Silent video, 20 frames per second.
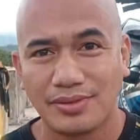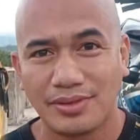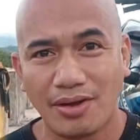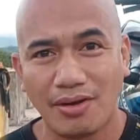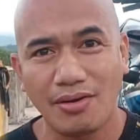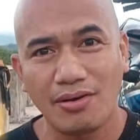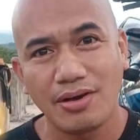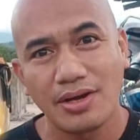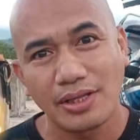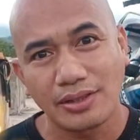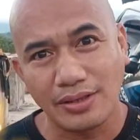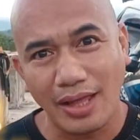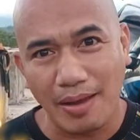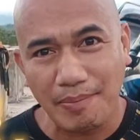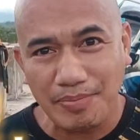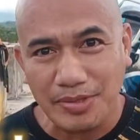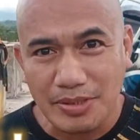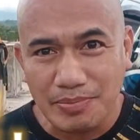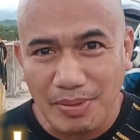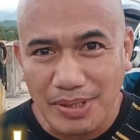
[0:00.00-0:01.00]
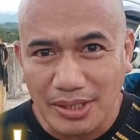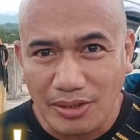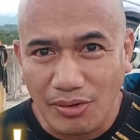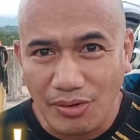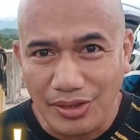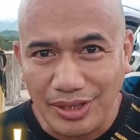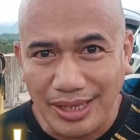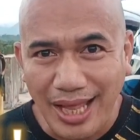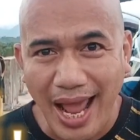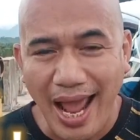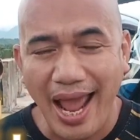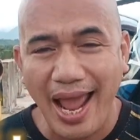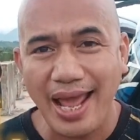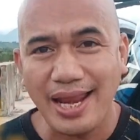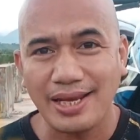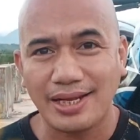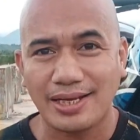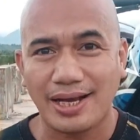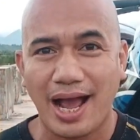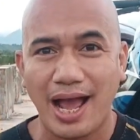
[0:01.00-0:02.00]
no? Top speed
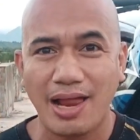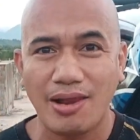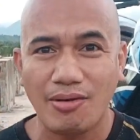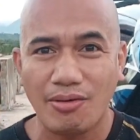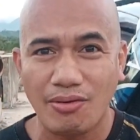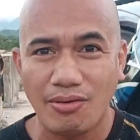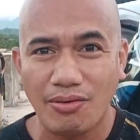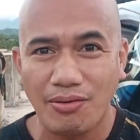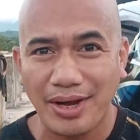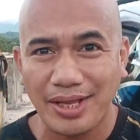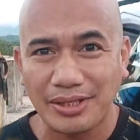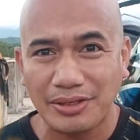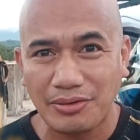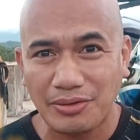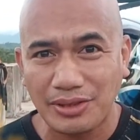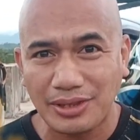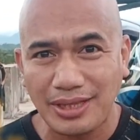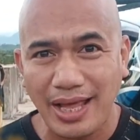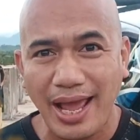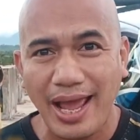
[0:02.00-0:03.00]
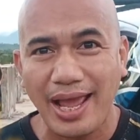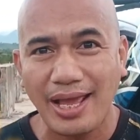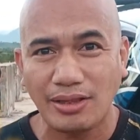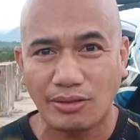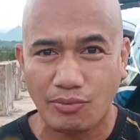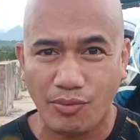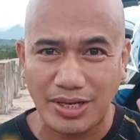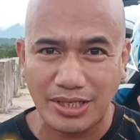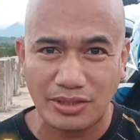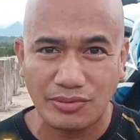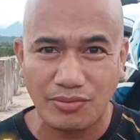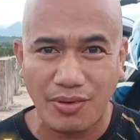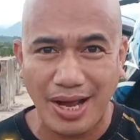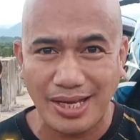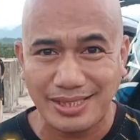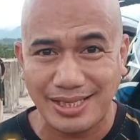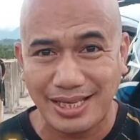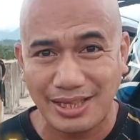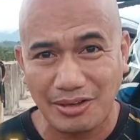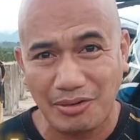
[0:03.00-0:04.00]
content, kalokohan content,
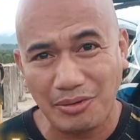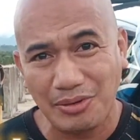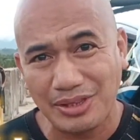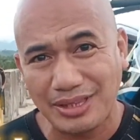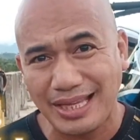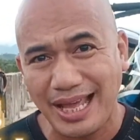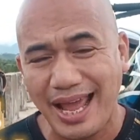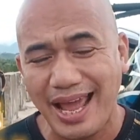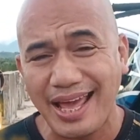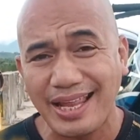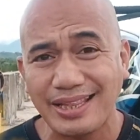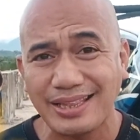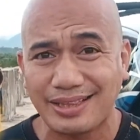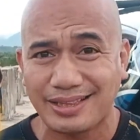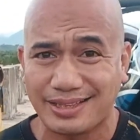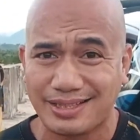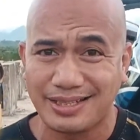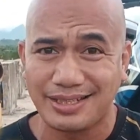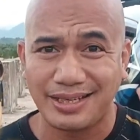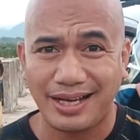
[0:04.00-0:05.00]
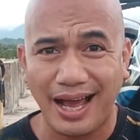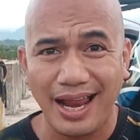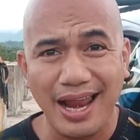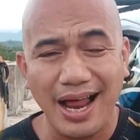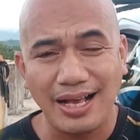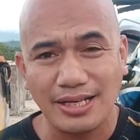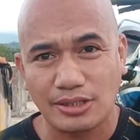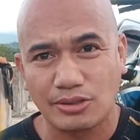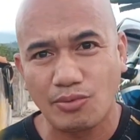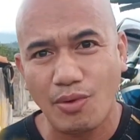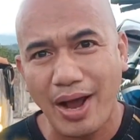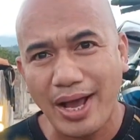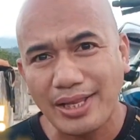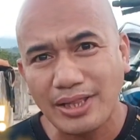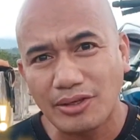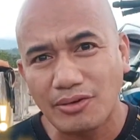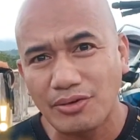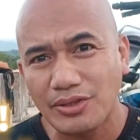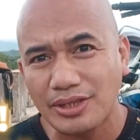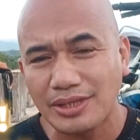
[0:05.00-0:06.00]
waswasan content,
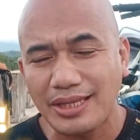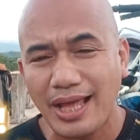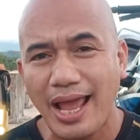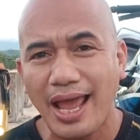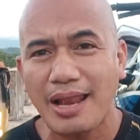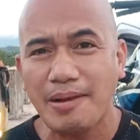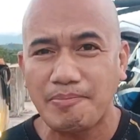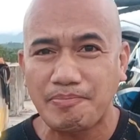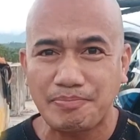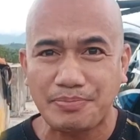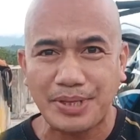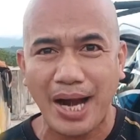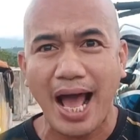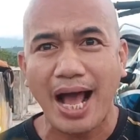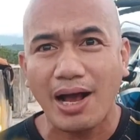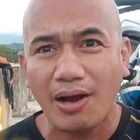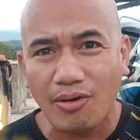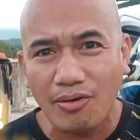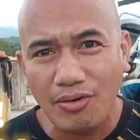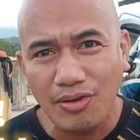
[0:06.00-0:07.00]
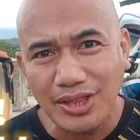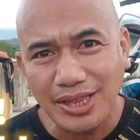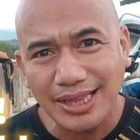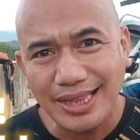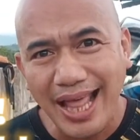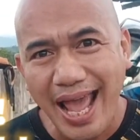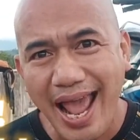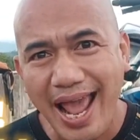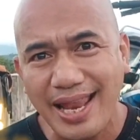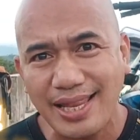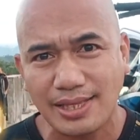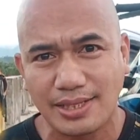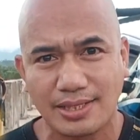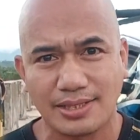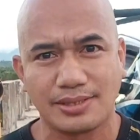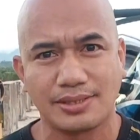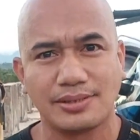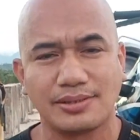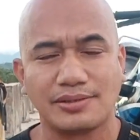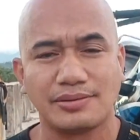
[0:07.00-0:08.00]
kalaswaan content, prank content,
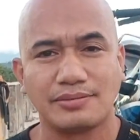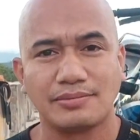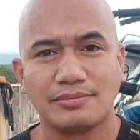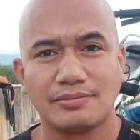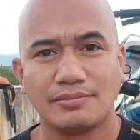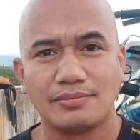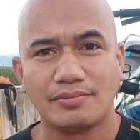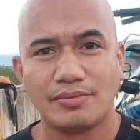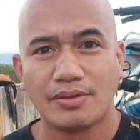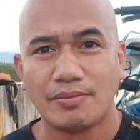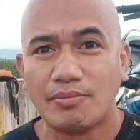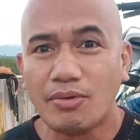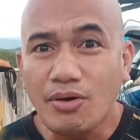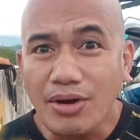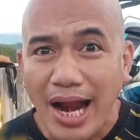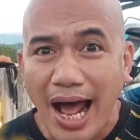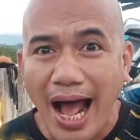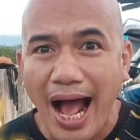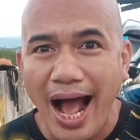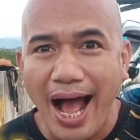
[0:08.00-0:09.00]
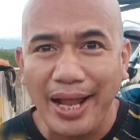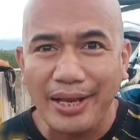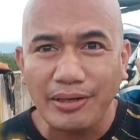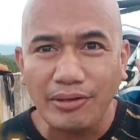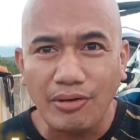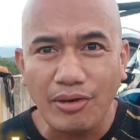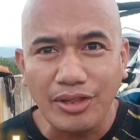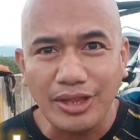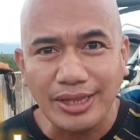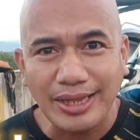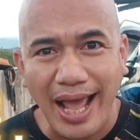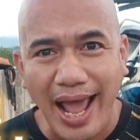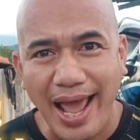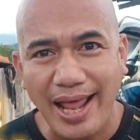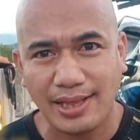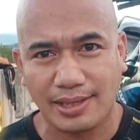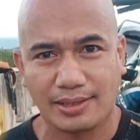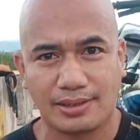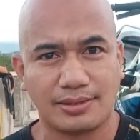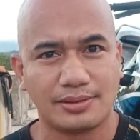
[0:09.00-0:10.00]
murahan
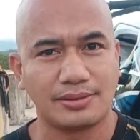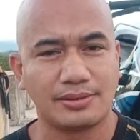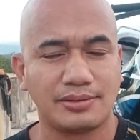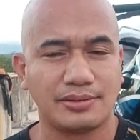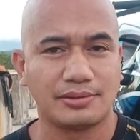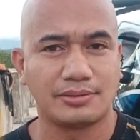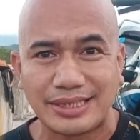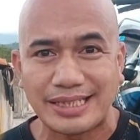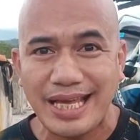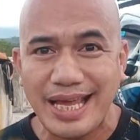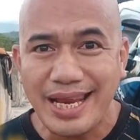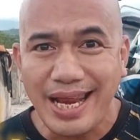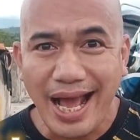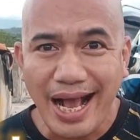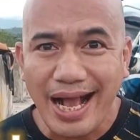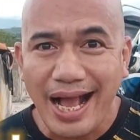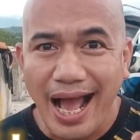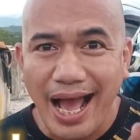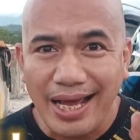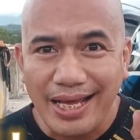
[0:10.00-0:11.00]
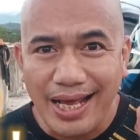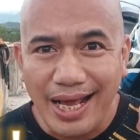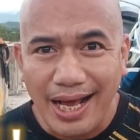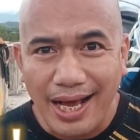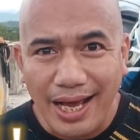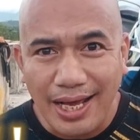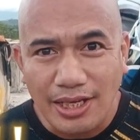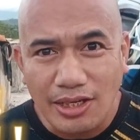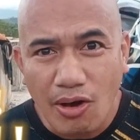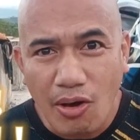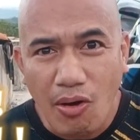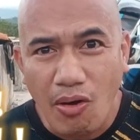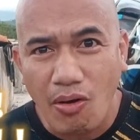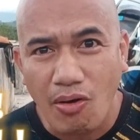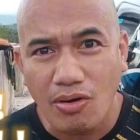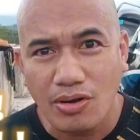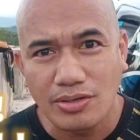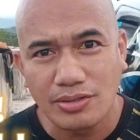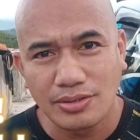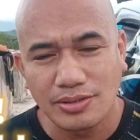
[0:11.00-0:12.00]
content. Ginagaya
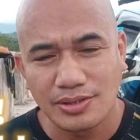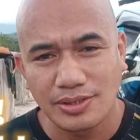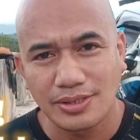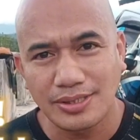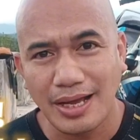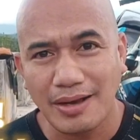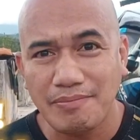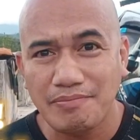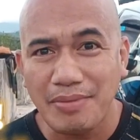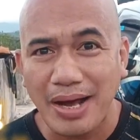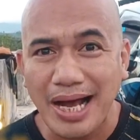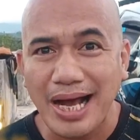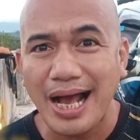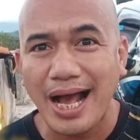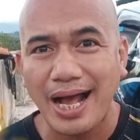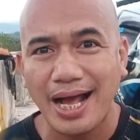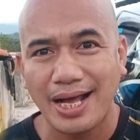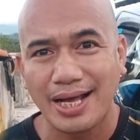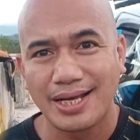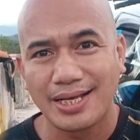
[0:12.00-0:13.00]
kayo ng mga